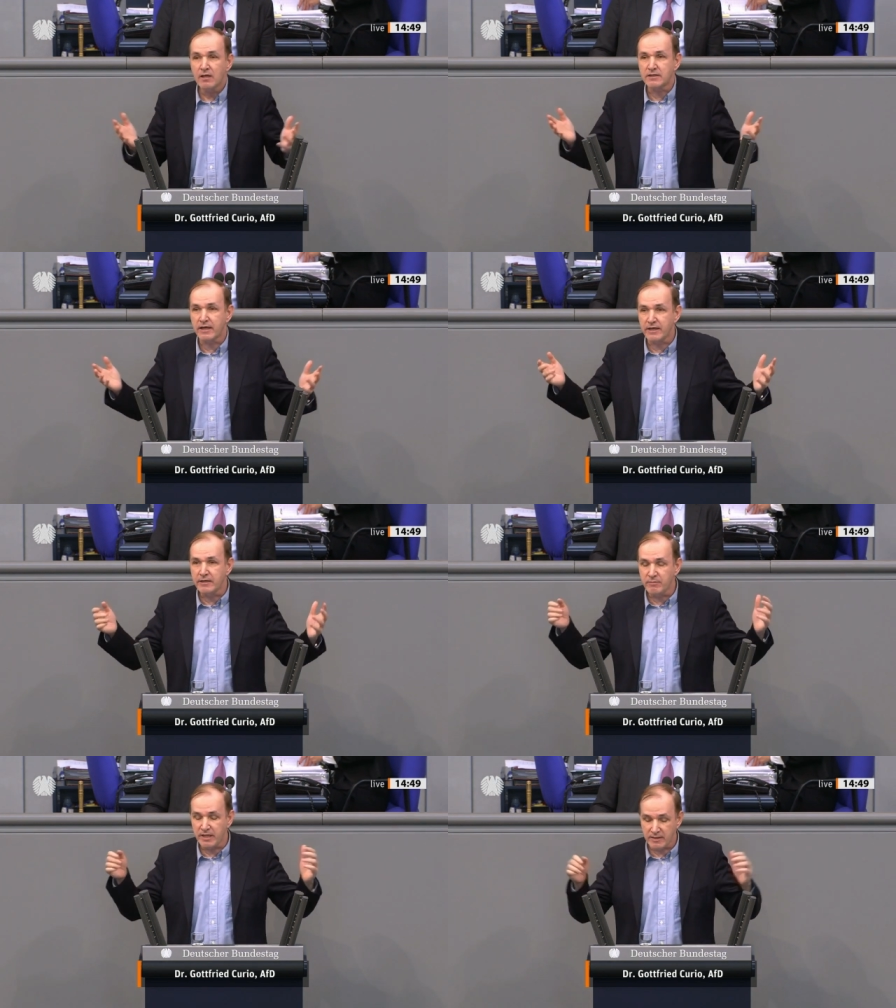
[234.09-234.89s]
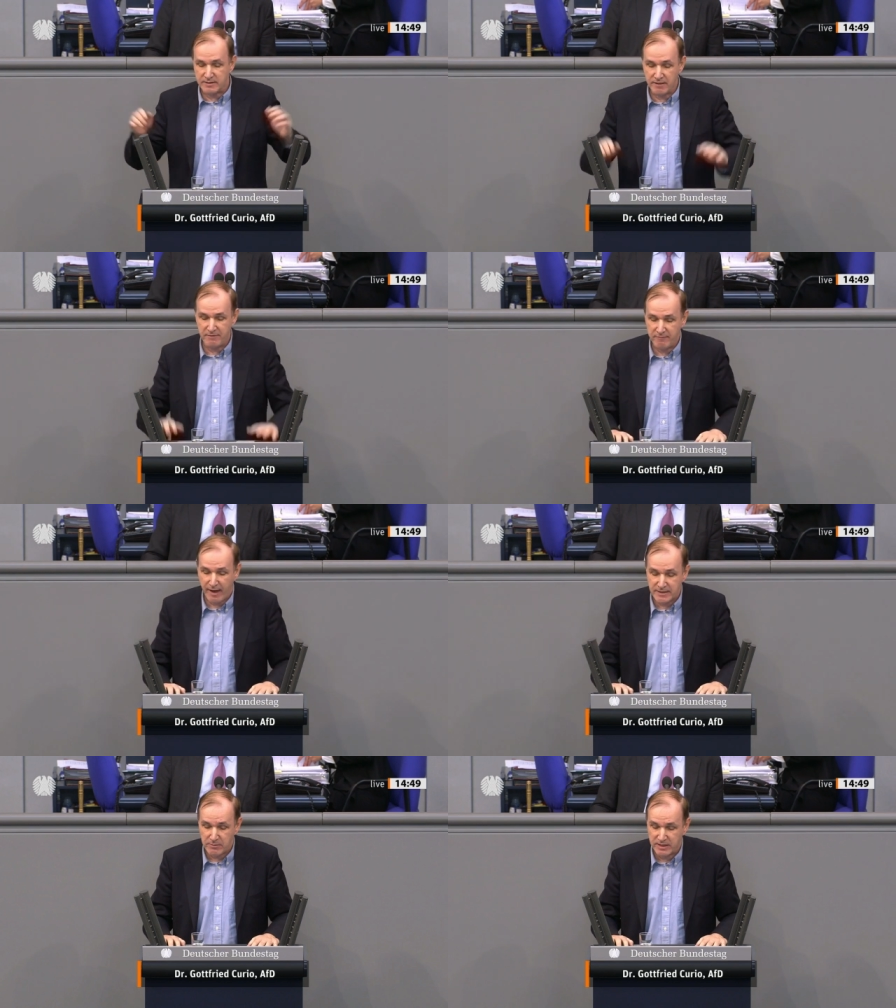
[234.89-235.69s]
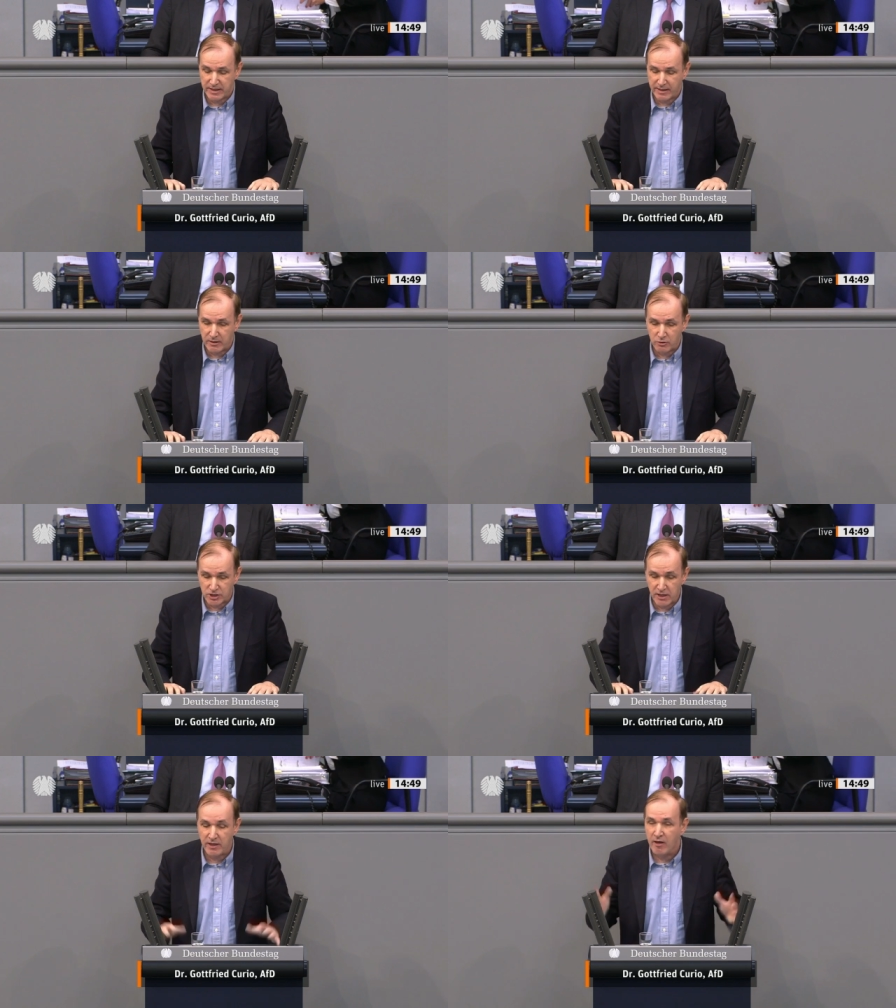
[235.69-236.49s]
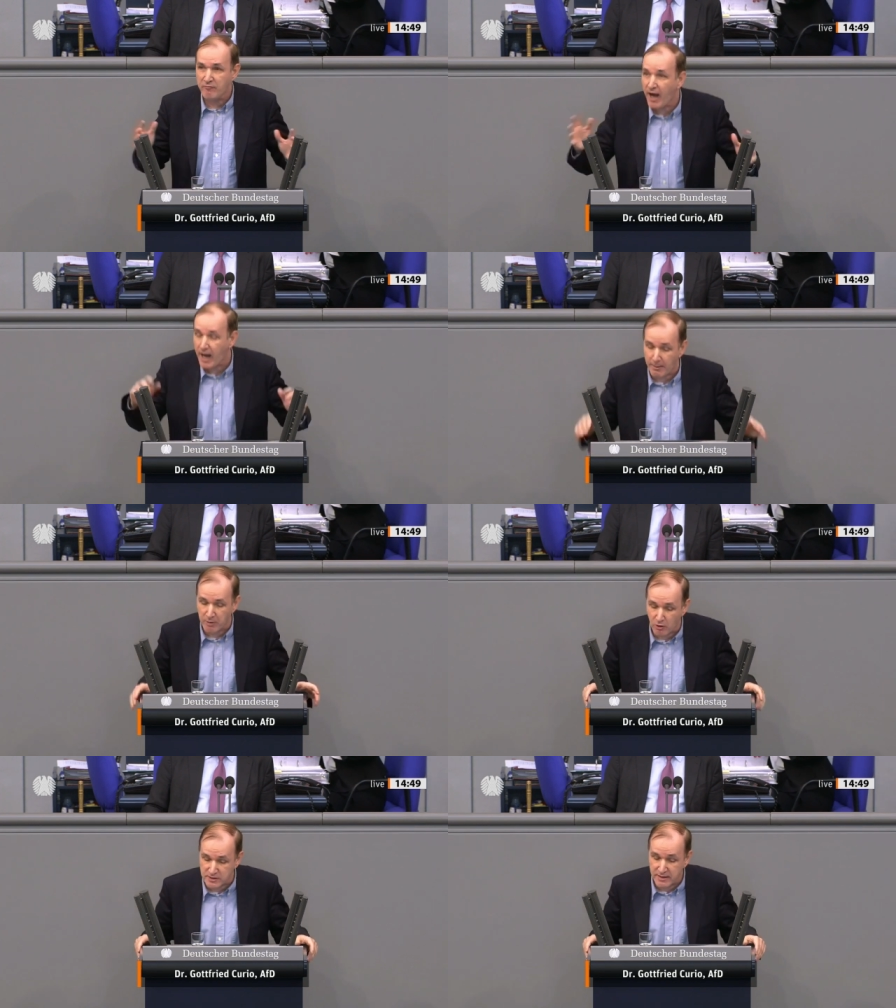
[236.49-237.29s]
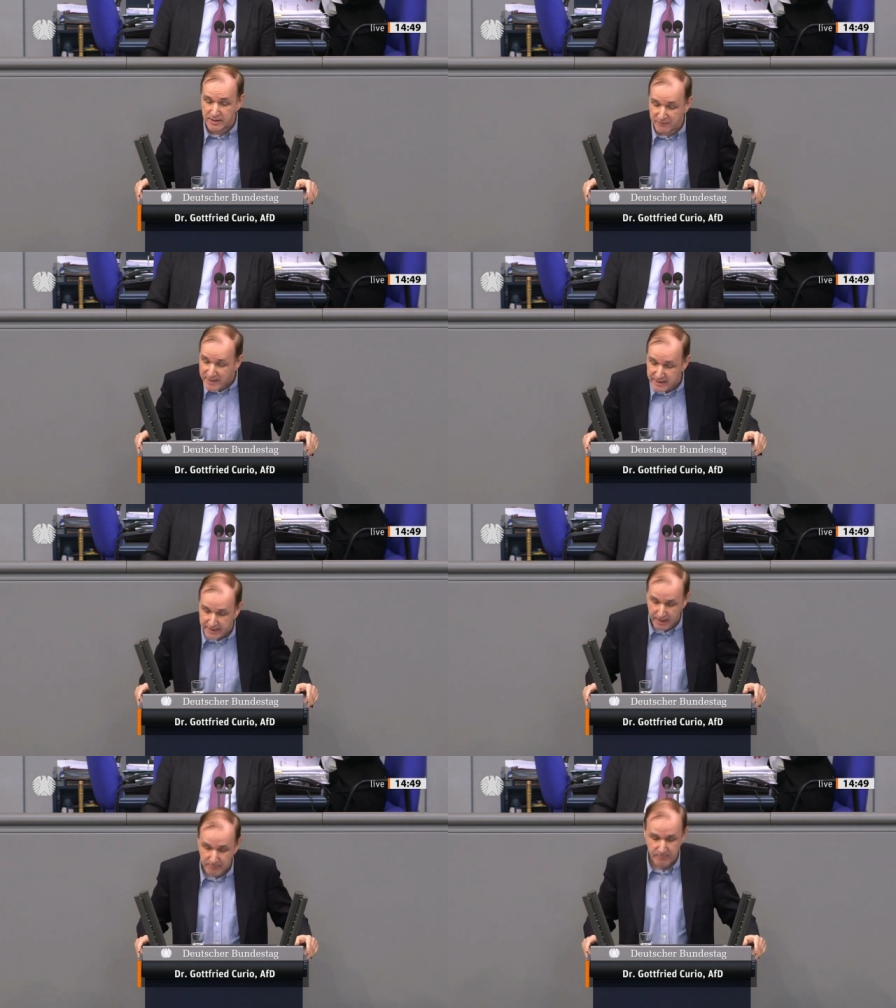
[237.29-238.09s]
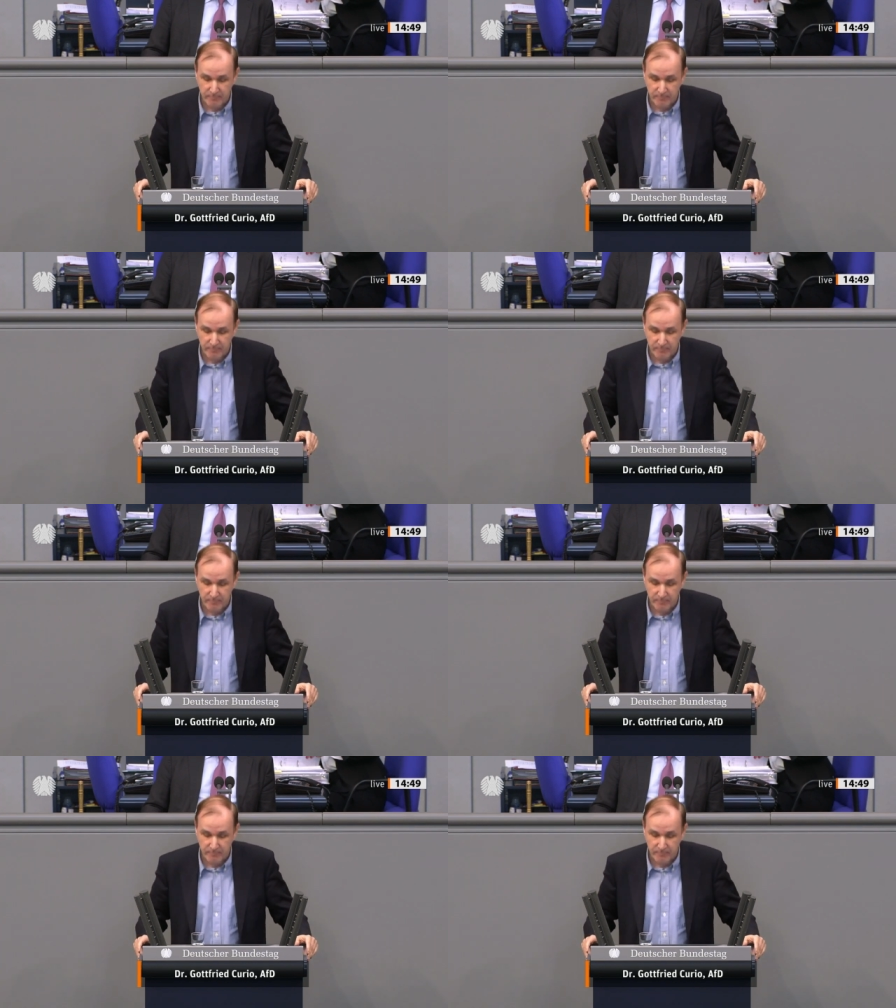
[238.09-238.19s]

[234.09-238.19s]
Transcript: der Innenminister will weiter mit denen kuscheln. Verharmlosen ist wichtiger.